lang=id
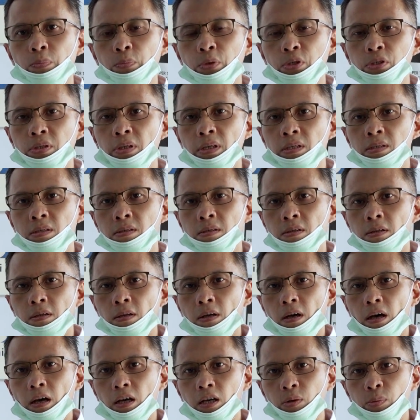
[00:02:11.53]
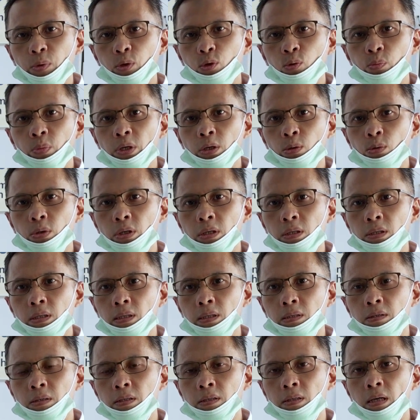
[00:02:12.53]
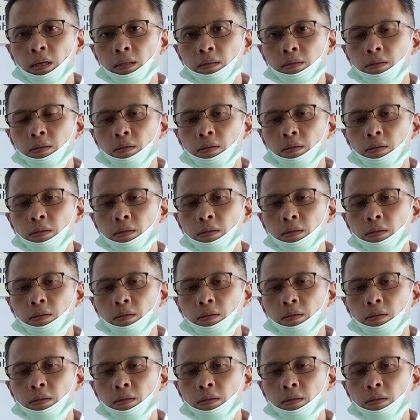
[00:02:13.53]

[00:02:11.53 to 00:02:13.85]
bisnis air minum biru ini tidak